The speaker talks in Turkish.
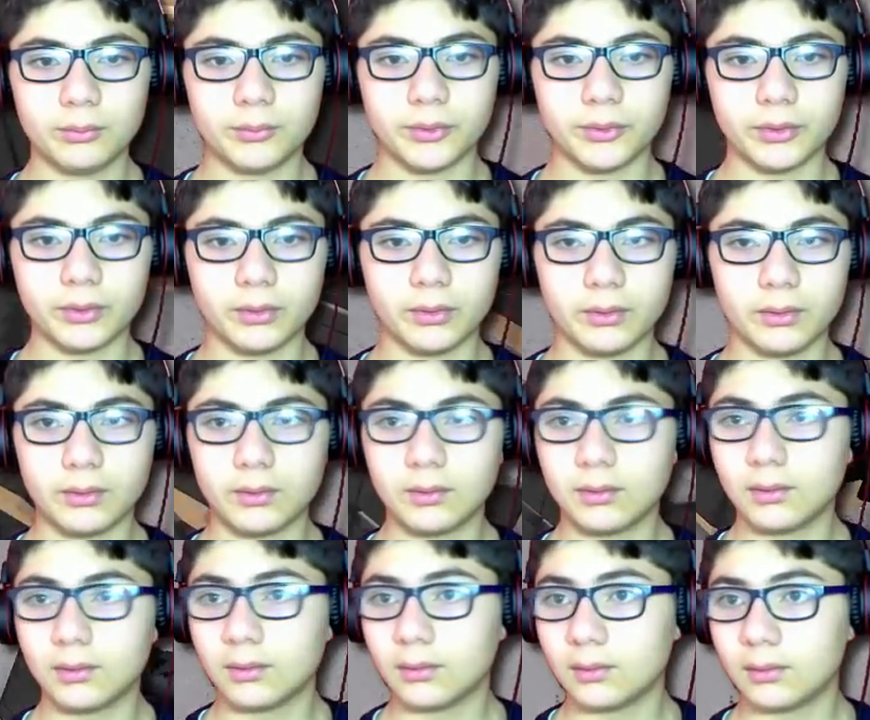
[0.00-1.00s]
Ölmüyor.
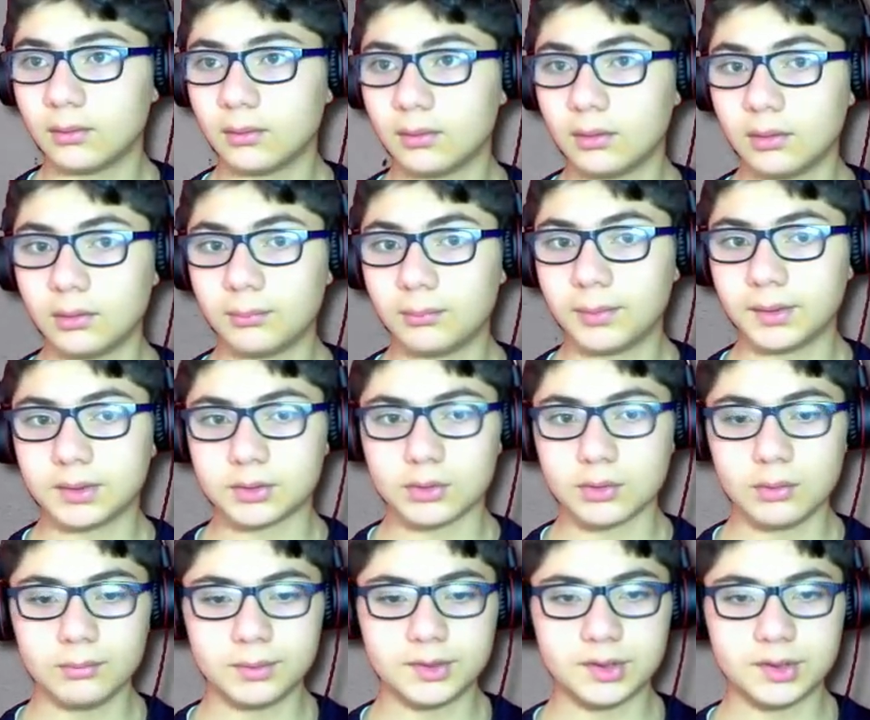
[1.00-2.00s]
Ee, peki
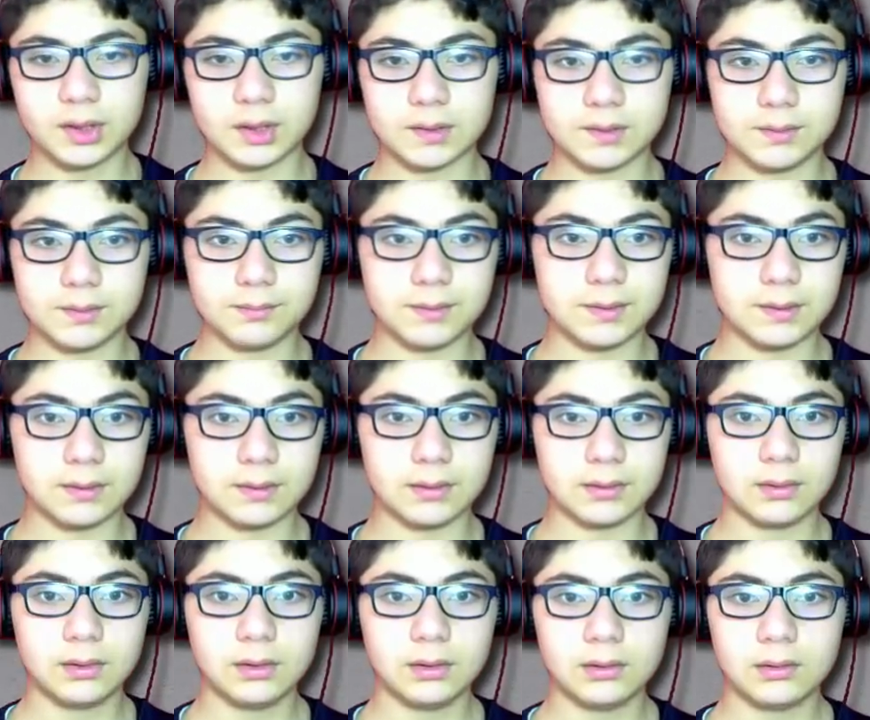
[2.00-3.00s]
zombi çıkartayım bir
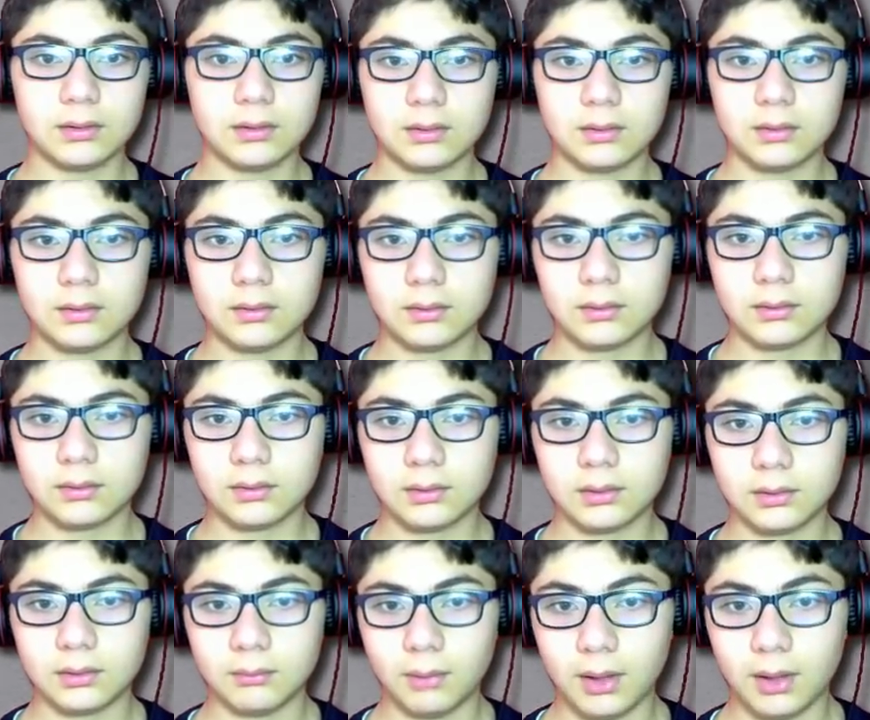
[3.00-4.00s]
tane daha.
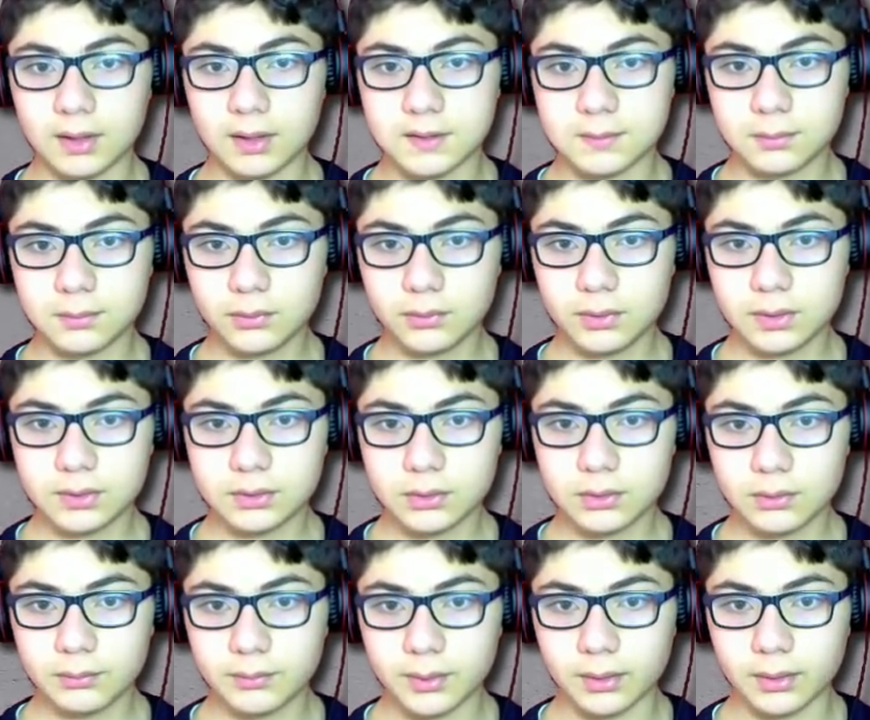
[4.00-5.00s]
Ee, by Exploding
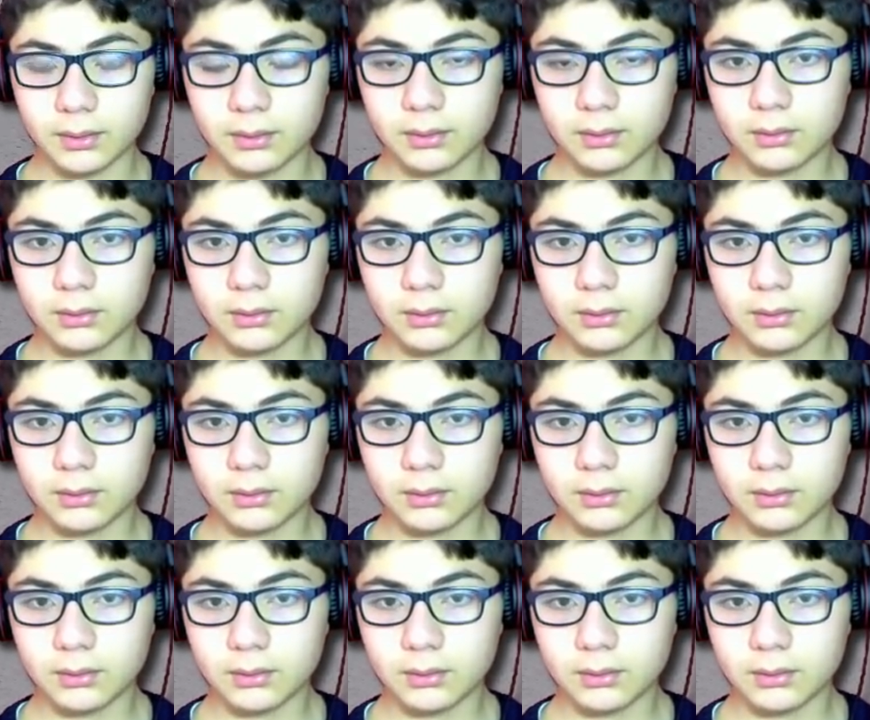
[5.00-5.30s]
Zombie.